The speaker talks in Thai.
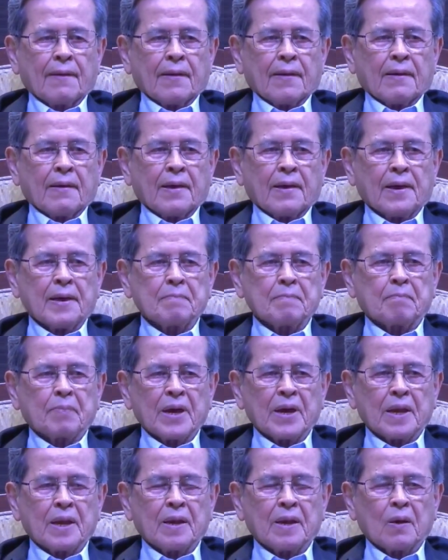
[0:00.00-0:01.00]
ให้เป็น
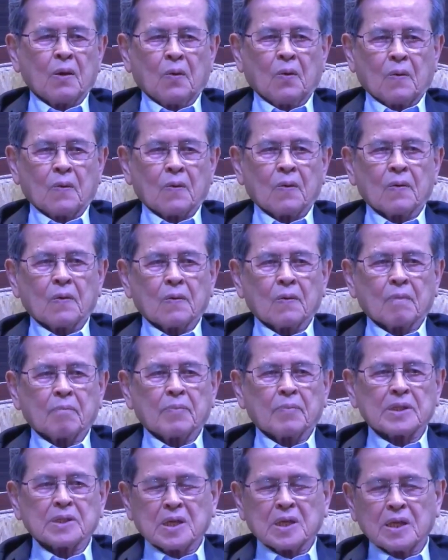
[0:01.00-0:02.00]
โลกประ
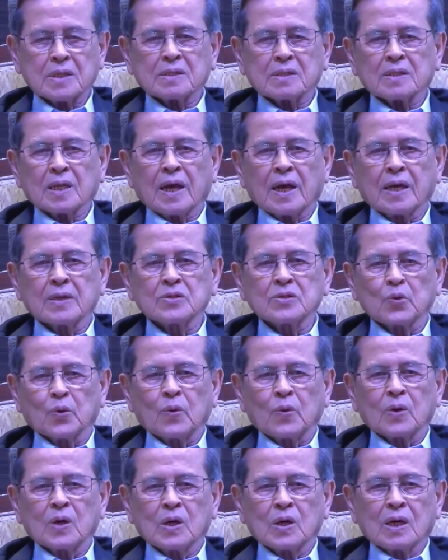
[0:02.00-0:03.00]
เทศไทยยุค
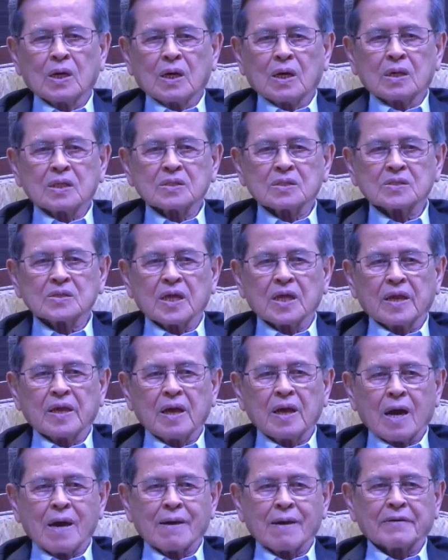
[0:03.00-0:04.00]
ศรีอา
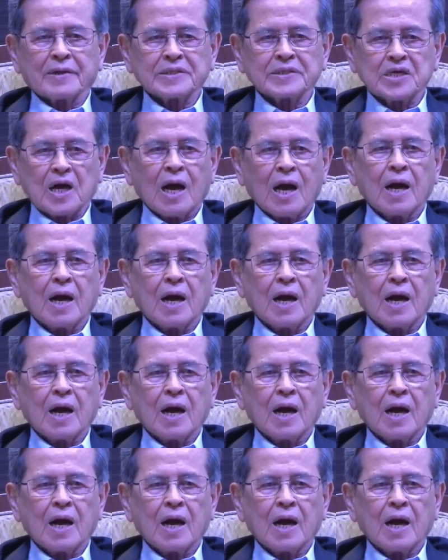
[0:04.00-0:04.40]
รยะ